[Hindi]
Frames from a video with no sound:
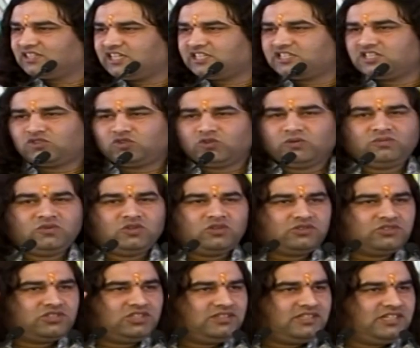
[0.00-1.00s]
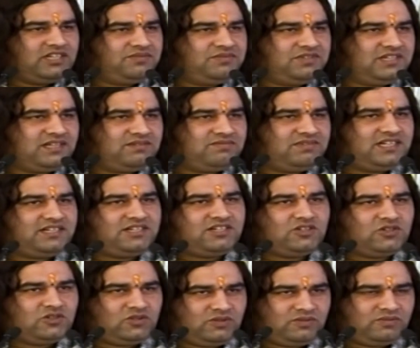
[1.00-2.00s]
अच्छा तुम लोग जितने भी यहां
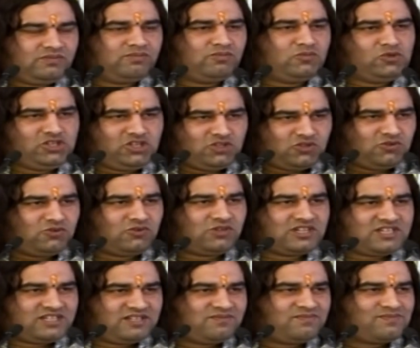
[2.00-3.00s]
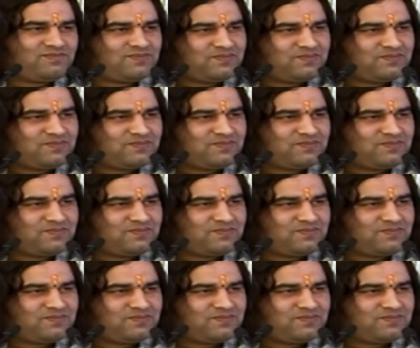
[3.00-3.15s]
बैठे हो मुझे छोड़ गए